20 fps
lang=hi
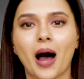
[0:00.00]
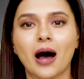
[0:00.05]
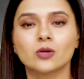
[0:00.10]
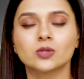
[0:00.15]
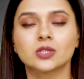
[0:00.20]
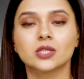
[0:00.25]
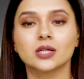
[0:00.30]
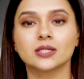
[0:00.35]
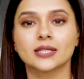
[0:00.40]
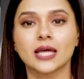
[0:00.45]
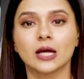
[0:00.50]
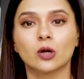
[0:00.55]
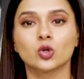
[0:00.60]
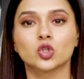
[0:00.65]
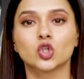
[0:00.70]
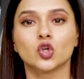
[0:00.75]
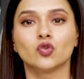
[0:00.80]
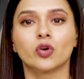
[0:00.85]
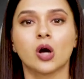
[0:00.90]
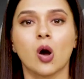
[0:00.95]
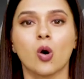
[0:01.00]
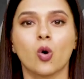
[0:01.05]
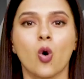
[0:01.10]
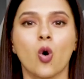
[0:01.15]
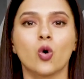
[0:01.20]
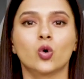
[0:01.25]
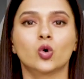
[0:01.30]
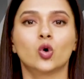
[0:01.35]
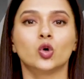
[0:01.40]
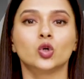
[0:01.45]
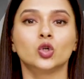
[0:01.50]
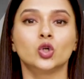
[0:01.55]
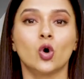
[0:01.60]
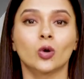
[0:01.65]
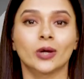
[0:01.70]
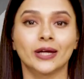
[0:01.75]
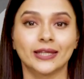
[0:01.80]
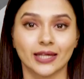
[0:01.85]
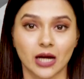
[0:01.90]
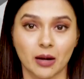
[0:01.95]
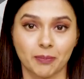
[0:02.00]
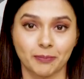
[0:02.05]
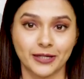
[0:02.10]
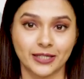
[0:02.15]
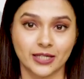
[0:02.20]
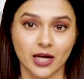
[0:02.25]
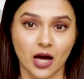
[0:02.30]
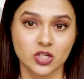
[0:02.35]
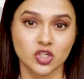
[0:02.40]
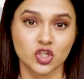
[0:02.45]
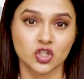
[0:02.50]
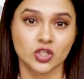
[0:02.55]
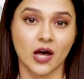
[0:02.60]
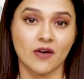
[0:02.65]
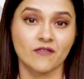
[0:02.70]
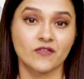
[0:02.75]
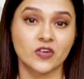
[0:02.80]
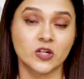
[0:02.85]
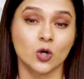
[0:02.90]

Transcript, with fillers: बाउंसर्स ने कुछ युवकों को गुंडों की तरह पीटा जिसका